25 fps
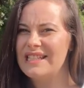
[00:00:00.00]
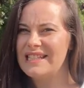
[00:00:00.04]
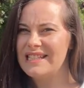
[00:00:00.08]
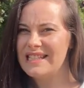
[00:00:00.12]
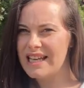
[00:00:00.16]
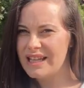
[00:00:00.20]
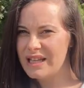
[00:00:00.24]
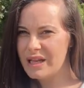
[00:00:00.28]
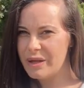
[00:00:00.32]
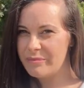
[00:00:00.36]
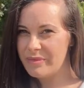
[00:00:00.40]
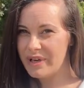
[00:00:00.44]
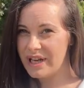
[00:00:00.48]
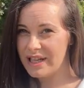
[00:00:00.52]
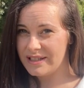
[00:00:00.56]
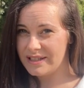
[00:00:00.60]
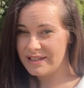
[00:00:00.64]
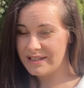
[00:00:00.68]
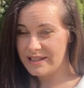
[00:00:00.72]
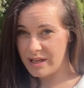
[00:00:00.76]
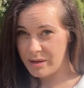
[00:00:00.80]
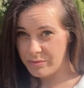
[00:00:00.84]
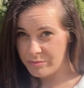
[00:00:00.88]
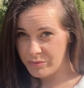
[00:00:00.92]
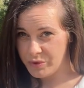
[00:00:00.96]
7
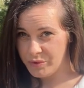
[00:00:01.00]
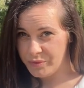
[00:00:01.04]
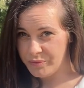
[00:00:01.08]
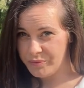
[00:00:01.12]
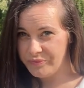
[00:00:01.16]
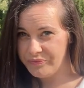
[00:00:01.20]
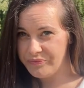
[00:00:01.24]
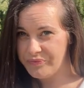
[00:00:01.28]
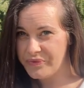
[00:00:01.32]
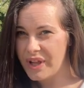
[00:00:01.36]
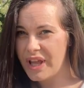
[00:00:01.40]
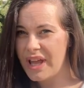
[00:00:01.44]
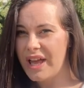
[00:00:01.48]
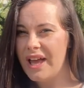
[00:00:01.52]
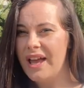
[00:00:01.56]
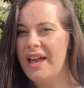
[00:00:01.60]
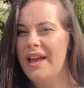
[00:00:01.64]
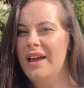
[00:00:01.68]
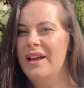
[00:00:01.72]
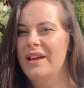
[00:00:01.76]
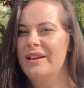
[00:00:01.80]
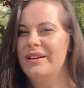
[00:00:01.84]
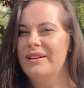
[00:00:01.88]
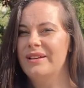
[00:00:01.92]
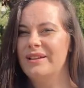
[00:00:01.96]
lat temu
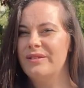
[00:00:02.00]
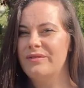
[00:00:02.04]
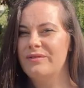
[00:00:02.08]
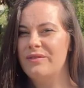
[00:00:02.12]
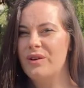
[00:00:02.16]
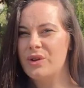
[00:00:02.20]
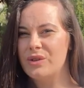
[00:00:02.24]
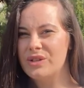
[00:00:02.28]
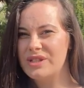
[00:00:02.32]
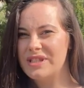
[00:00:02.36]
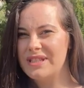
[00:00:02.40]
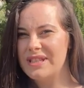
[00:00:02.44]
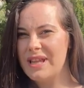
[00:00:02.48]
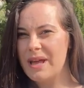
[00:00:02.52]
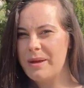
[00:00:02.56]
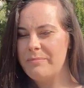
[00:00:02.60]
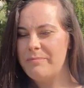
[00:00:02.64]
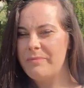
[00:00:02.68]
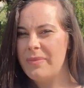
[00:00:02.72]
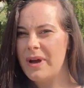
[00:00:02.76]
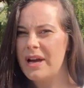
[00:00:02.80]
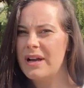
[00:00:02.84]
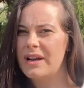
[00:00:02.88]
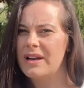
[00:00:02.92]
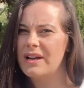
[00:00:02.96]
e, w
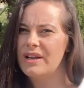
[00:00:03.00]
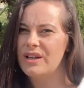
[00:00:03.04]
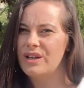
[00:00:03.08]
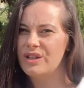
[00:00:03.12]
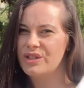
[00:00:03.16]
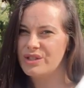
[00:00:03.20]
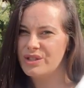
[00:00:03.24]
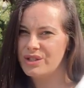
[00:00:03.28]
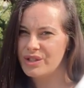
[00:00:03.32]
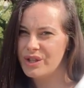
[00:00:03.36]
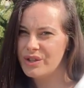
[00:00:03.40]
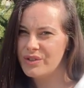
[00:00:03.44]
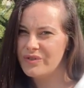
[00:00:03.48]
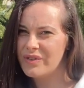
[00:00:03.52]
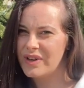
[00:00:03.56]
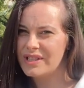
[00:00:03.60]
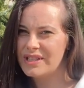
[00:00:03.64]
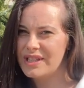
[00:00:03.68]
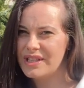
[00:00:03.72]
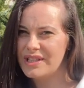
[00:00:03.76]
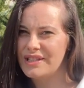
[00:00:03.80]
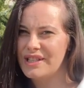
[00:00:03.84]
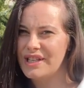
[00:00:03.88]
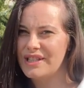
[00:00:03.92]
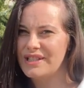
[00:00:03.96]
odstępach
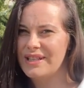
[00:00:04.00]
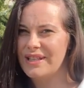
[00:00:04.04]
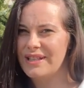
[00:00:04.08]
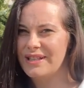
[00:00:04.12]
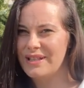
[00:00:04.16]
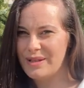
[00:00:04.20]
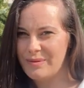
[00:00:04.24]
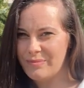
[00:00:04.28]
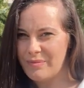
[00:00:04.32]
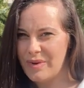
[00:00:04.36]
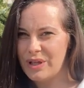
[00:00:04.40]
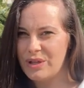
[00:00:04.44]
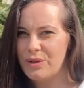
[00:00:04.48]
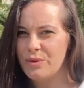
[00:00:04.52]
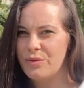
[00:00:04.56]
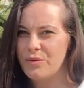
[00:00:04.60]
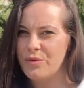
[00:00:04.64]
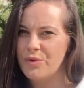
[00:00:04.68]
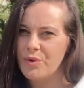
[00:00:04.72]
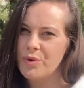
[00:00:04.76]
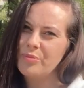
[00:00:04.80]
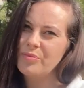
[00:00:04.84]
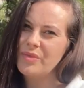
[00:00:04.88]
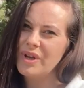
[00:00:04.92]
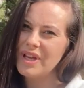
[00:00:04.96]
120 cm
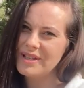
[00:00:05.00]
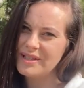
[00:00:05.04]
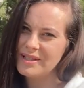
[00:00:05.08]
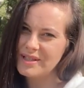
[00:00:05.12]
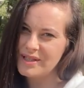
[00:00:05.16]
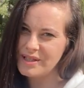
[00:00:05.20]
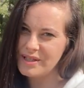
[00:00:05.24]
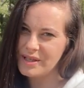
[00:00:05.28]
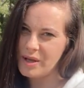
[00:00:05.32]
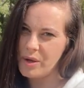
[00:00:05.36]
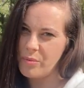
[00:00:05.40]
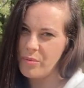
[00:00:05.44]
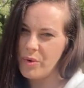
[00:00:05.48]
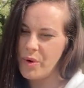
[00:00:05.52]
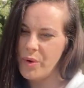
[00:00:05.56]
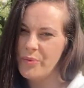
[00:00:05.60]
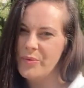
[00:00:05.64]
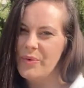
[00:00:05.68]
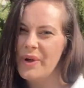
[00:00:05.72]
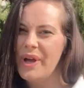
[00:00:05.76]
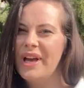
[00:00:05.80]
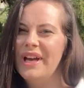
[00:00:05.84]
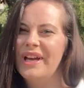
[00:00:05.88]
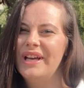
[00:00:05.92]
między sobą